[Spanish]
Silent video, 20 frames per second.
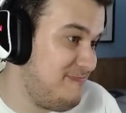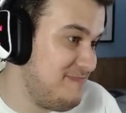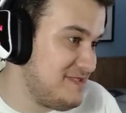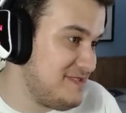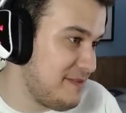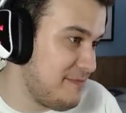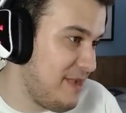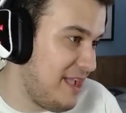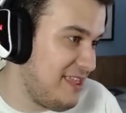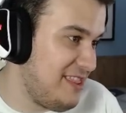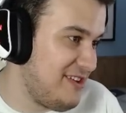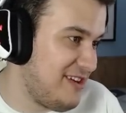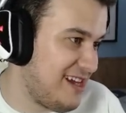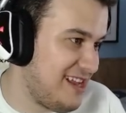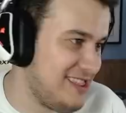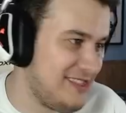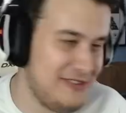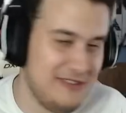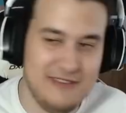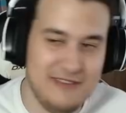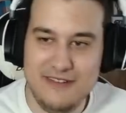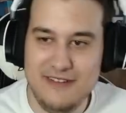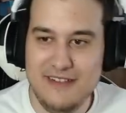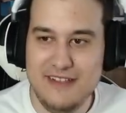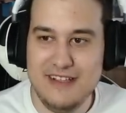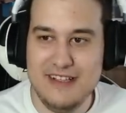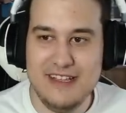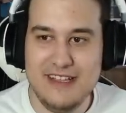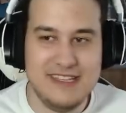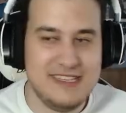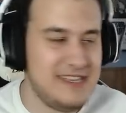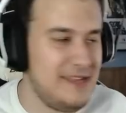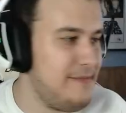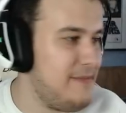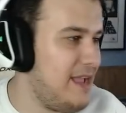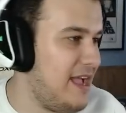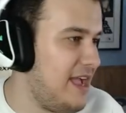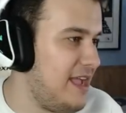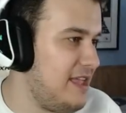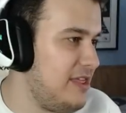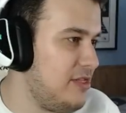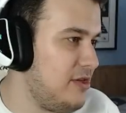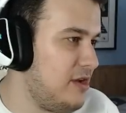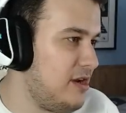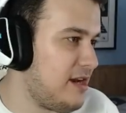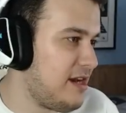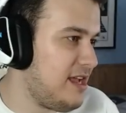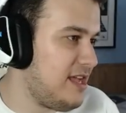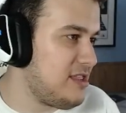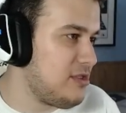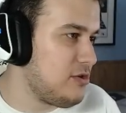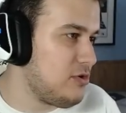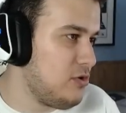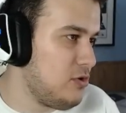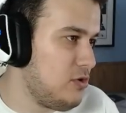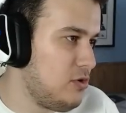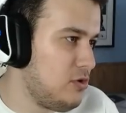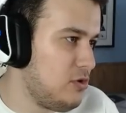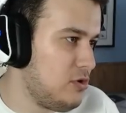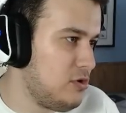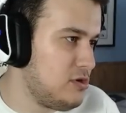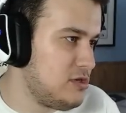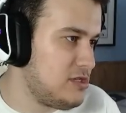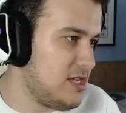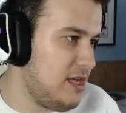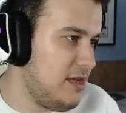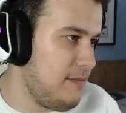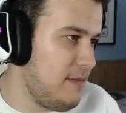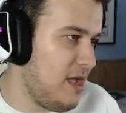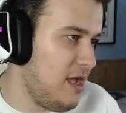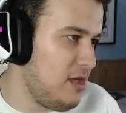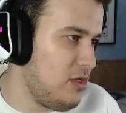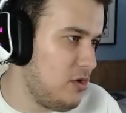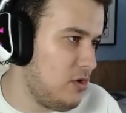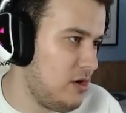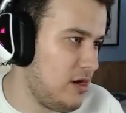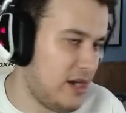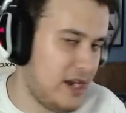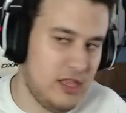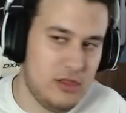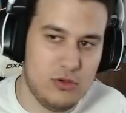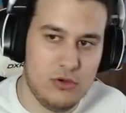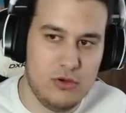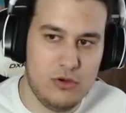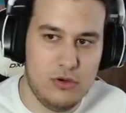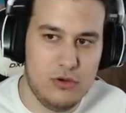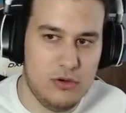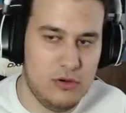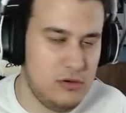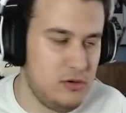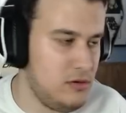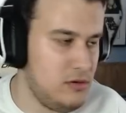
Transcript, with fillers: Se me ha ido el ratón. Se me ha ido el ratón, se me ha ido el ratón.